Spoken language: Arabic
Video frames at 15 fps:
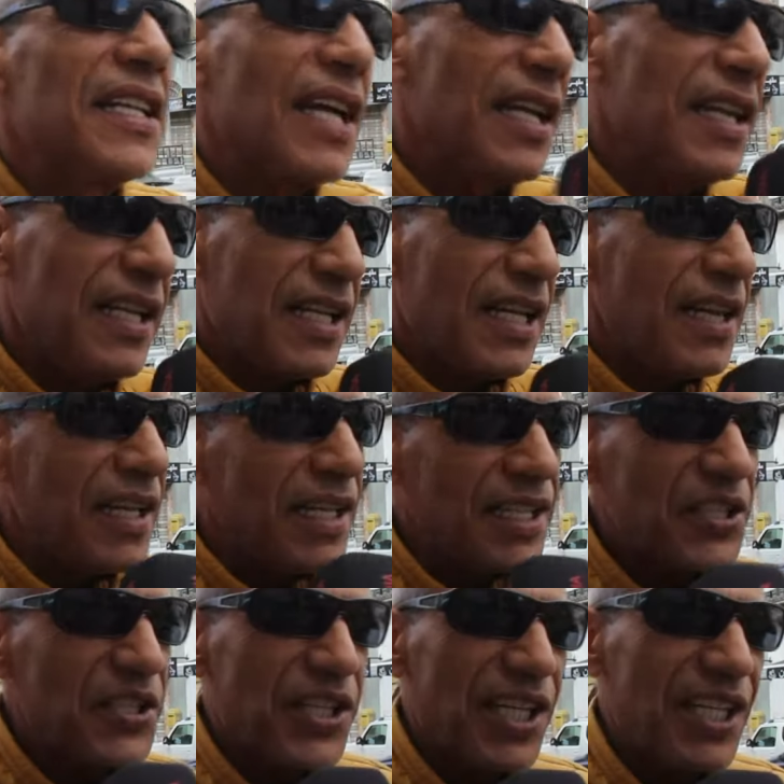إيه، هذيك هذاك
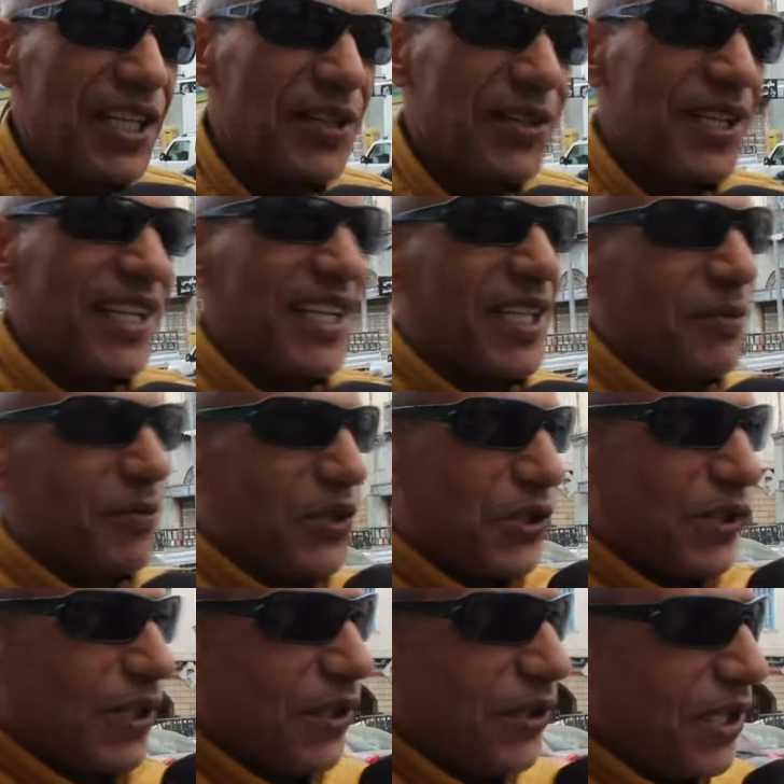اشكال اخر هذيك
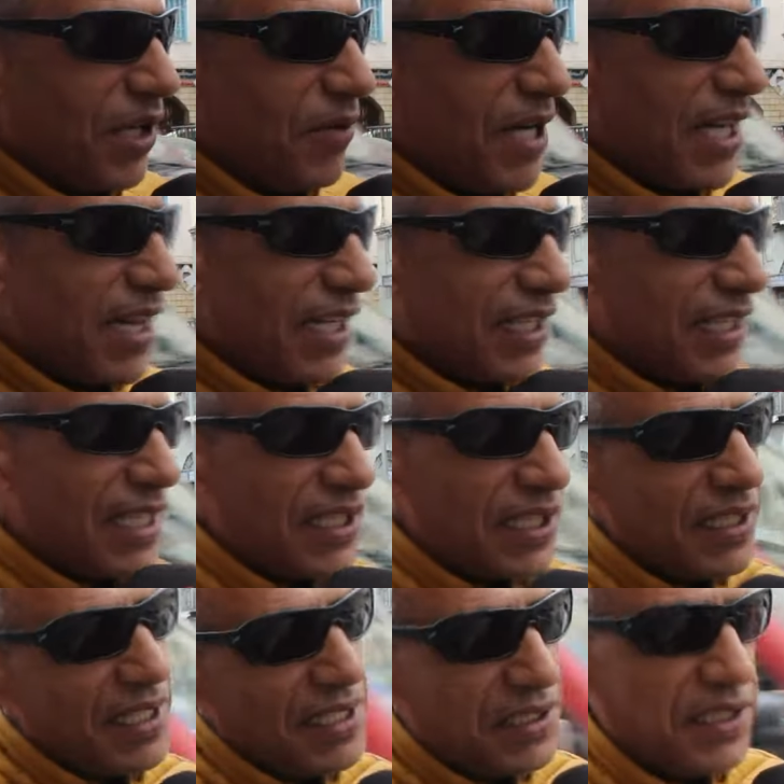مشكله اخرى وهذاك
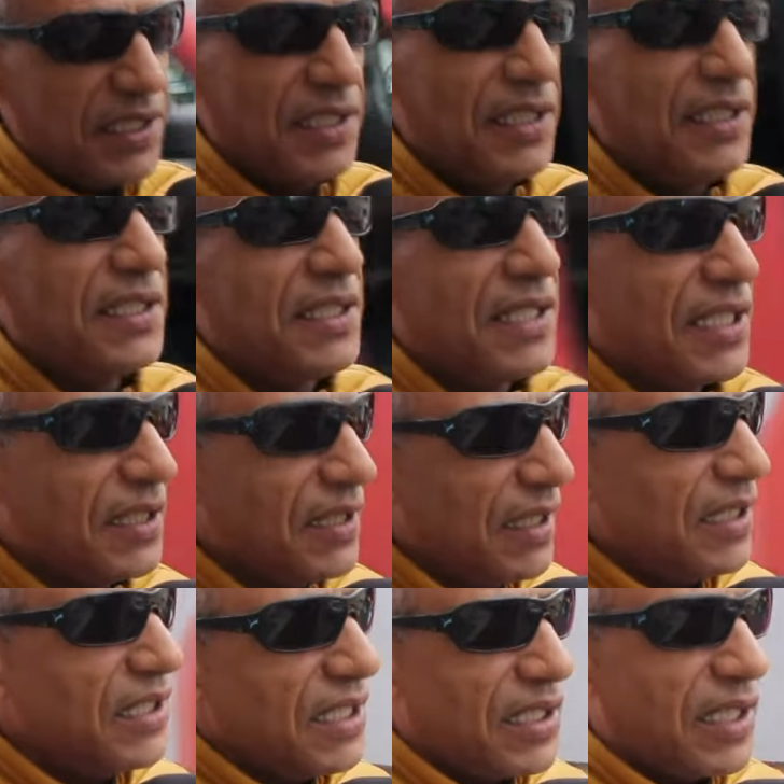يعطي يعطي
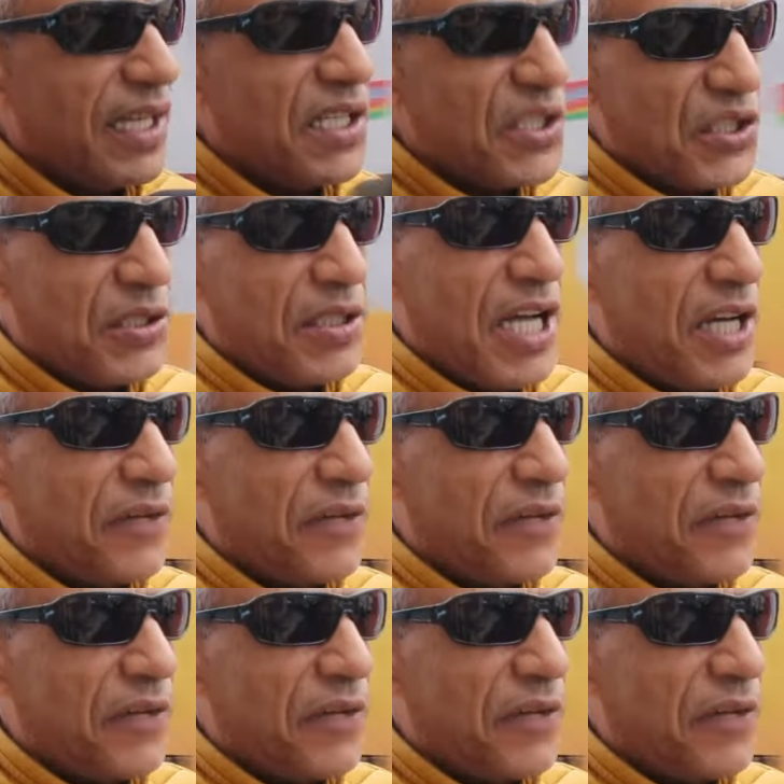النتاج